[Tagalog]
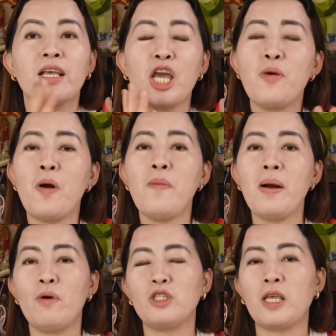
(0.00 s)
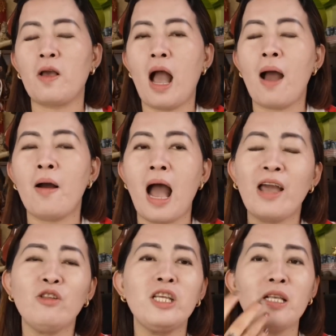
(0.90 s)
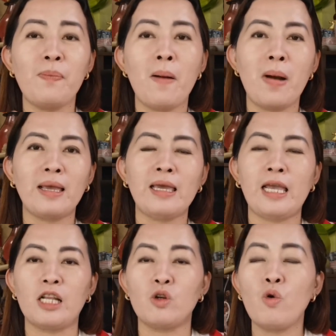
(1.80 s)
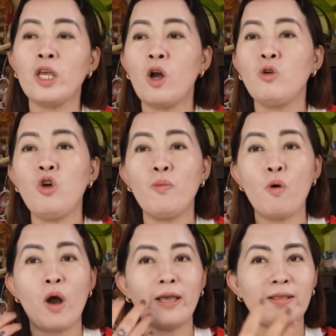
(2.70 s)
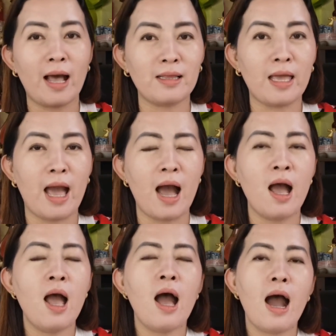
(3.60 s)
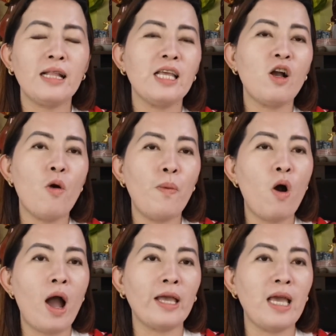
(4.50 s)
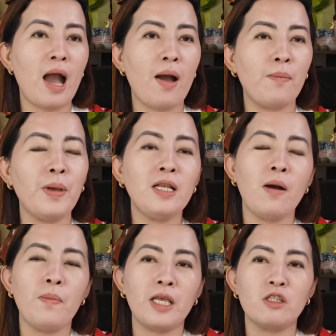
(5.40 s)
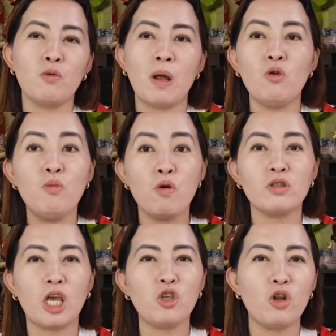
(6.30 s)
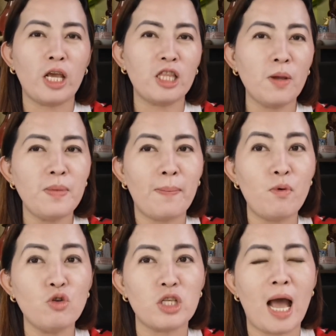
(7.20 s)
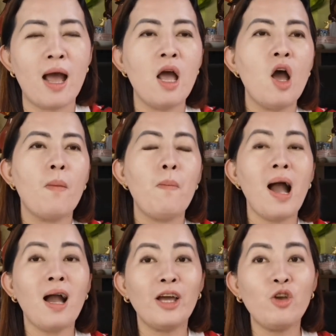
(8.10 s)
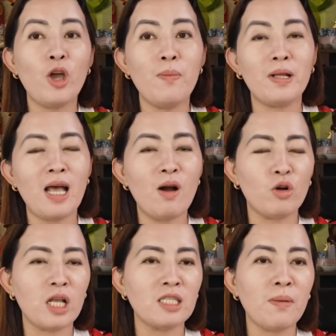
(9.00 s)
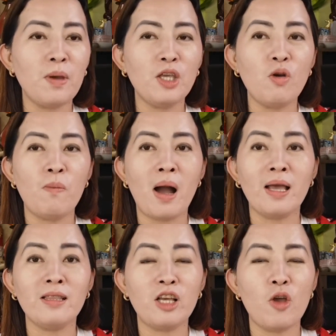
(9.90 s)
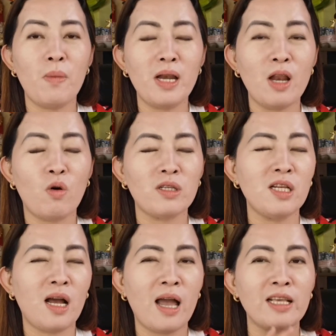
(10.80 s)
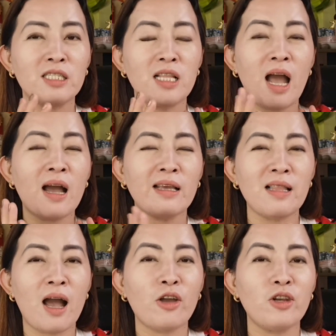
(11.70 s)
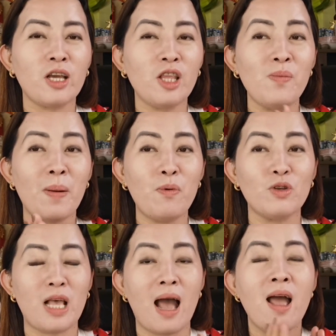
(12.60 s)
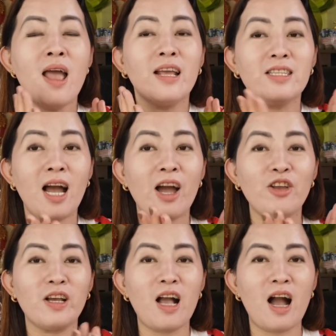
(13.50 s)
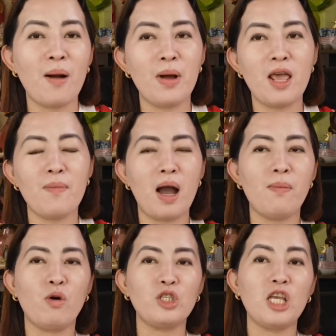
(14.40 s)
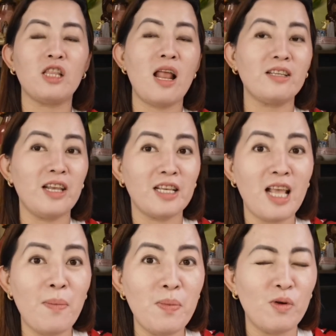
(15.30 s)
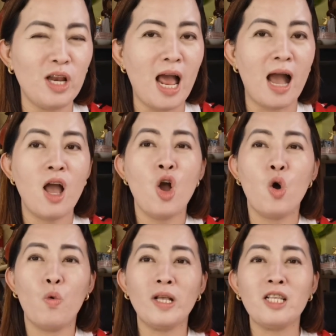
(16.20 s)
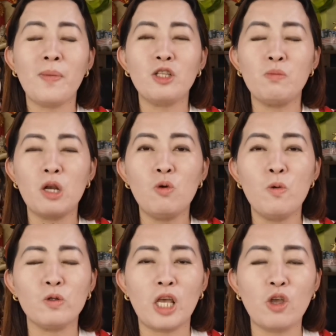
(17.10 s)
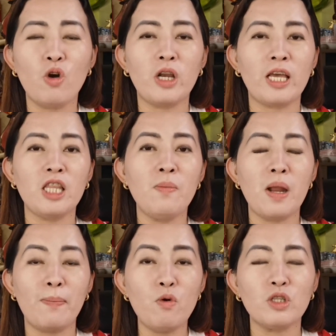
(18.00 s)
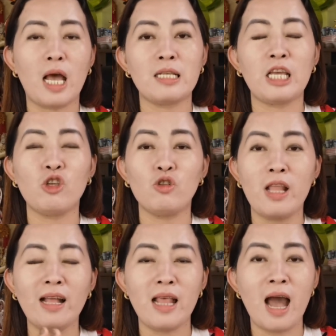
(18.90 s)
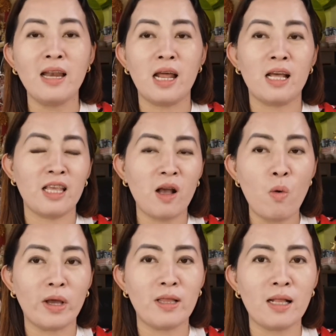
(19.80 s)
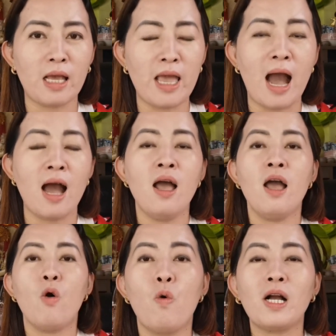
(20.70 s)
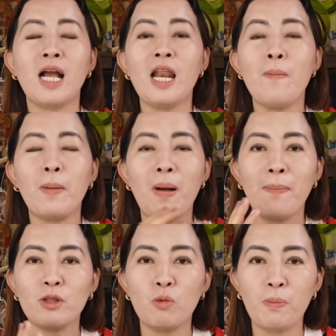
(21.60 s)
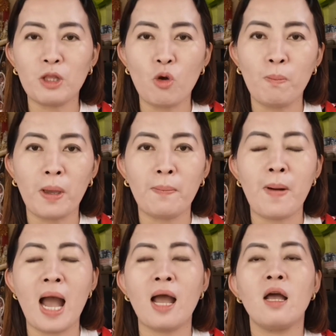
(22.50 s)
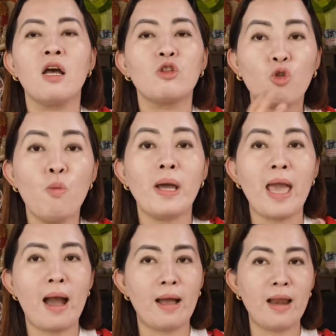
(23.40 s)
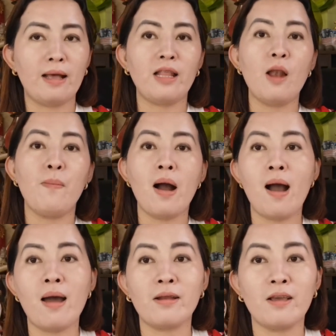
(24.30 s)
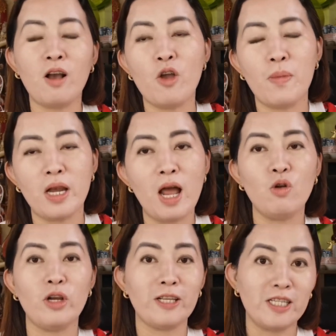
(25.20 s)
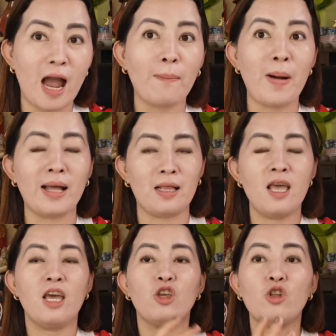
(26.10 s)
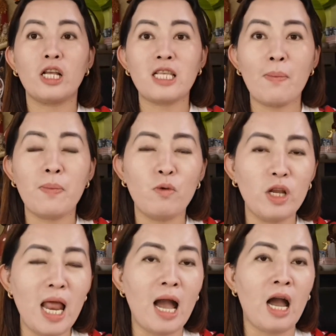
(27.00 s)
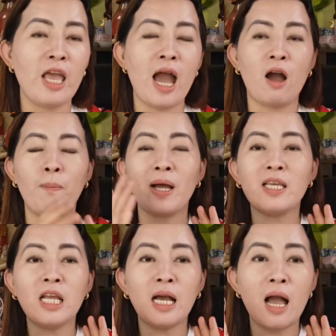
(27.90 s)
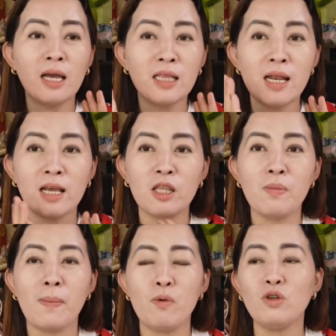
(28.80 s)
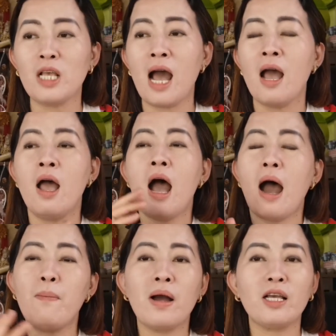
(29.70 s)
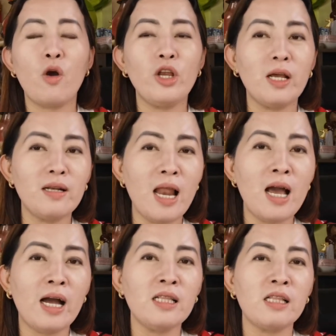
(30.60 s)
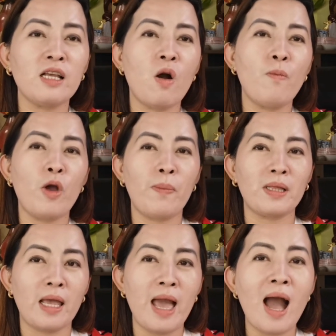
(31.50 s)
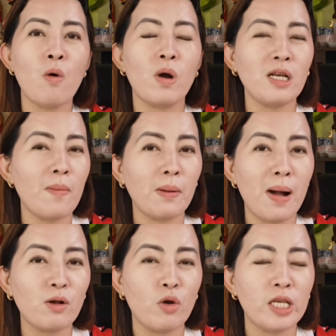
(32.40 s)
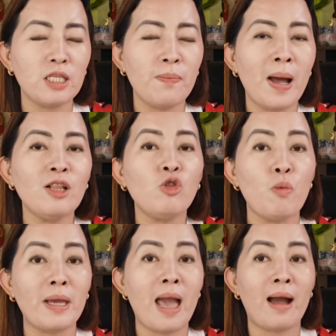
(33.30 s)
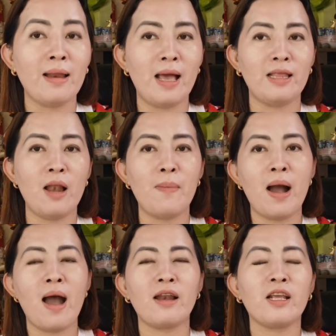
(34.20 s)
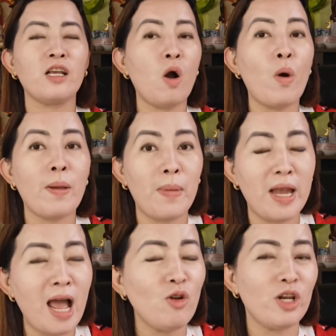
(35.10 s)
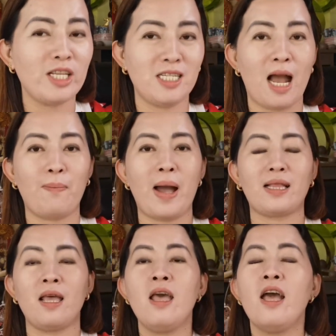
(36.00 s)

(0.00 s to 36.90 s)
Ngayon po mga bossing, ang, ayon din sa pamahiin, kung ikaw daw po ay tataya at ikaw po ay uh, biglang may sumalubong sa inyo na itim na pusa, baka kayo ay matakot at sabihin nyo baka hindi kayo manalo kasi nakais, nakakita kayo ng itim na pusa, diyan kayo nagkakamali mga bossing dahil sinasabi po nila, once na may sumalubong sa iyo na itim na pusa sa inyong dadaanan at ikaw ay tataya, huwag ka na magpapatumpik-tumpik pa tumaya ka na dahil maaaring ikaw ay manalo ng jackpot. Yun ang sabi po nila. Kaya kapag ikay nakakita ng itim na pusa, habang ikaw ay naglalakad at ikaw po ay pataya, huwag na magbago isipan, tumaya ka na dahil maaaring ikaw ay manalo ng jackpot.